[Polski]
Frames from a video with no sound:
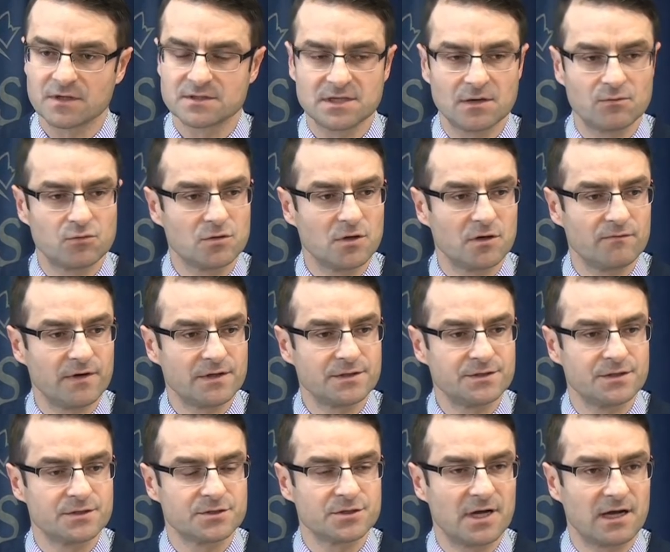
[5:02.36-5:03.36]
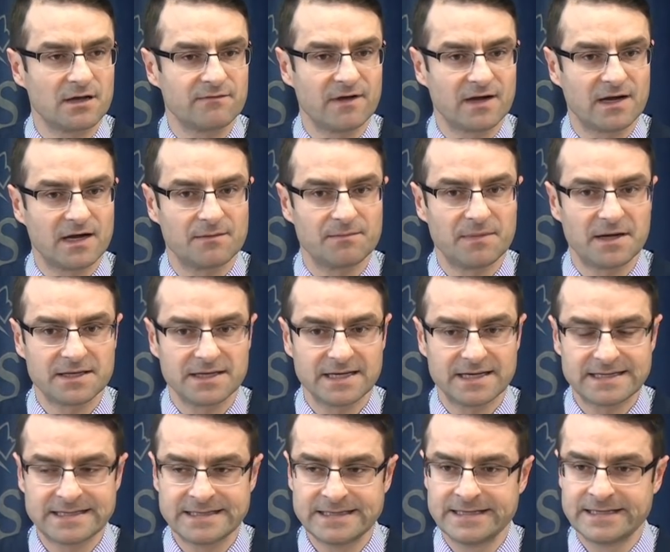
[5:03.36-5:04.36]
chce budować szlak Via
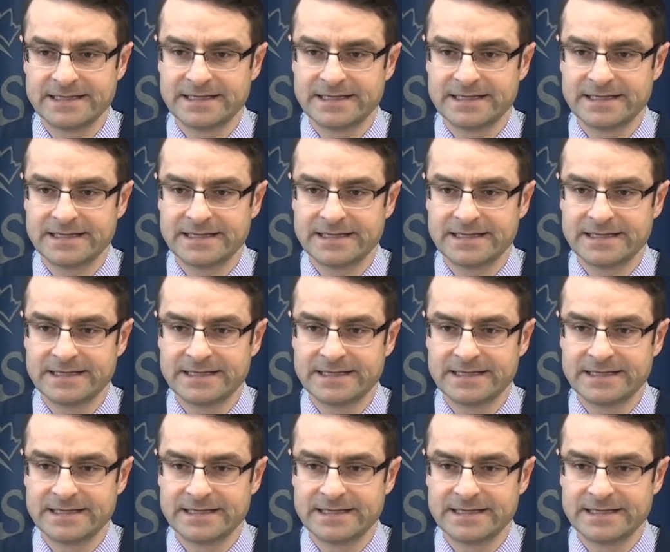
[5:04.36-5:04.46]
Carpatia,